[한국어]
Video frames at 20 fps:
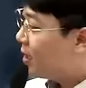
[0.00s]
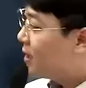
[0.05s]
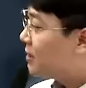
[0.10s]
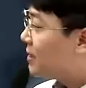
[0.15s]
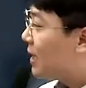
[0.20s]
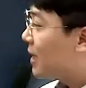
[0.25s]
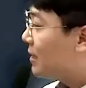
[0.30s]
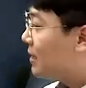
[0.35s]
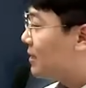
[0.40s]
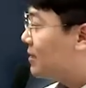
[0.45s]

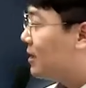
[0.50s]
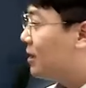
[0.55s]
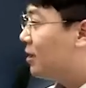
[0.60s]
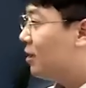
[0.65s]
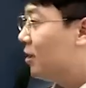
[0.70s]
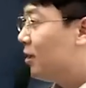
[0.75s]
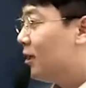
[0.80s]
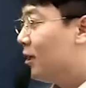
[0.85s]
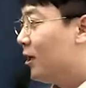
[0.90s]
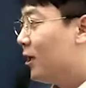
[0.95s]
자,
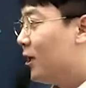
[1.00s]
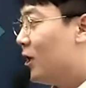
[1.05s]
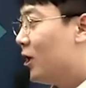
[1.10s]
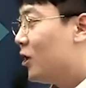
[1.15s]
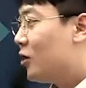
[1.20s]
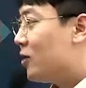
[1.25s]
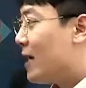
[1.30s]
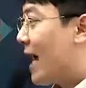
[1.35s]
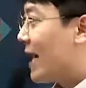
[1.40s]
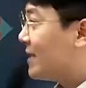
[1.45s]
그래서
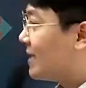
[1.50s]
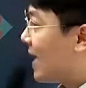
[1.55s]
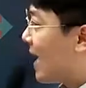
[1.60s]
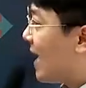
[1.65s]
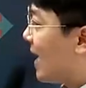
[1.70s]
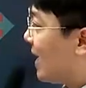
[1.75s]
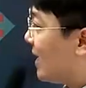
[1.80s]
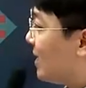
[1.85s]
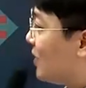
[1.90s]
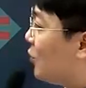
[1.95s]
우리
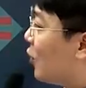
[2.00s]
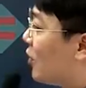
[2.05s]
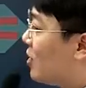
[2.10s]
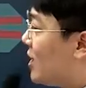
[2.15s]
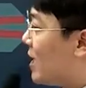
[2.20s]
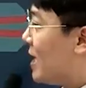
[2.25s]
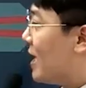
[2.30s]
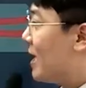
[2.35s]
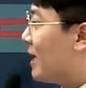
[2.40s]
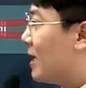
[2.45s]
항상 이
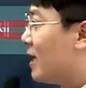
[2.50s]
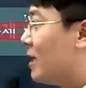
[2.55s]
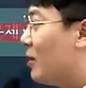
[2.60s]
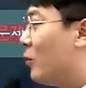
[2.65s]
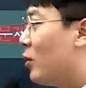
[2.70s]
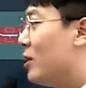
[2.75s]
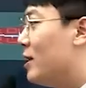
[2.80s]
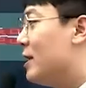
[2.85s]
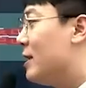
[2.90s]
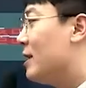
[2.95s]
원리, 아,
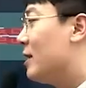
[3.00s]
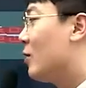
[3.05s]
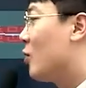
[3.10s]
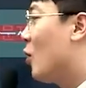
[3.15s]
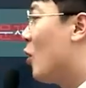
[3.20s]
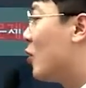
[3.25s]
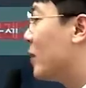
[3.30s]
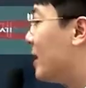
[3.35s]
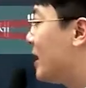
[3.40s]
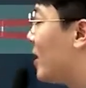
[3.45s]
원리를
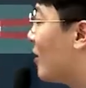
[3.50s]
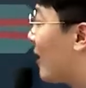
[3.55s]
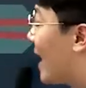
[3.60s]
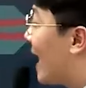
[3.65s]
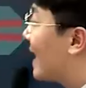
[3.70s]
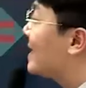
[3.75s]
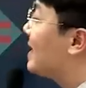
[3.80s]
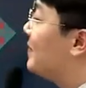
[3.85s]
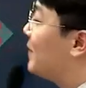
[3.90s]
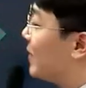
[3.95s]
꼭
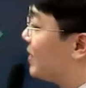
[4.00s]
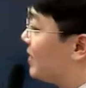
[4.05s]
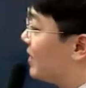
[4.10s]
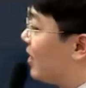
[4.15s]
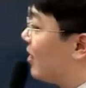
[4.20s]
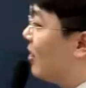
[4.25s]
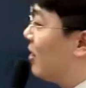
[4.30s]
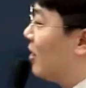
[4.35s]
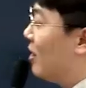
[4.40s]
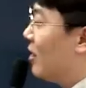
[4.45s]

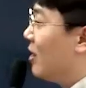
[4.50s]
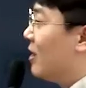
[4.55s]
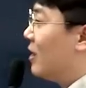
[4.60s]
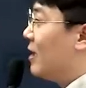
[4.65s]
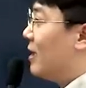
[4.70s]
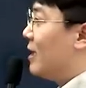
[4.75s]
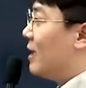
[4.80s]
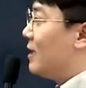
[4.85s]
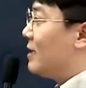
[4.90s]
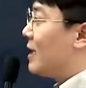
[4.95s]
기억하시면서
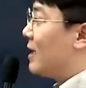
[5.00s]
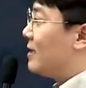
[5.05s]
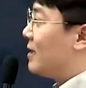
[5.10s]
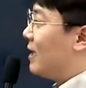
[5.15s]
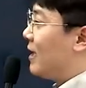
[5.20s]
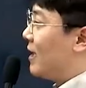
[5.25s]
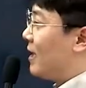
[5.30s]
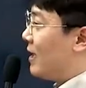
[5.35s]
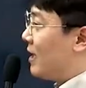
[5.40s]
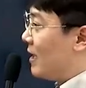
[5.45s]
자,
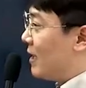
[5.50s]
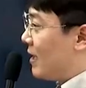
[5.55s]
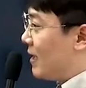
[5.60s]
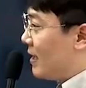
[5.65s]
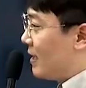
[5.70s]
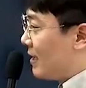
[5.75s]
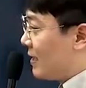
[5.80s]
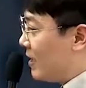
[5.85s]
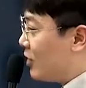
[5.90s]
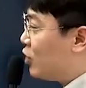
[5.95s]
이제
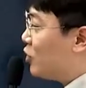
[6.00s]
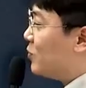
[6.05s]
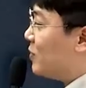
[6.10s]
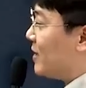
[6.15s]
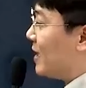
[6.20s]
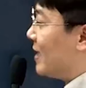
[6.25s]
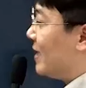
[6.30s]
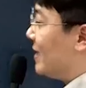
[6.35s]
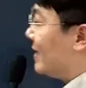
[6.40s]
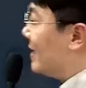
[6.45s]
기출
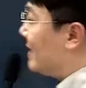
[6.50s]
문제를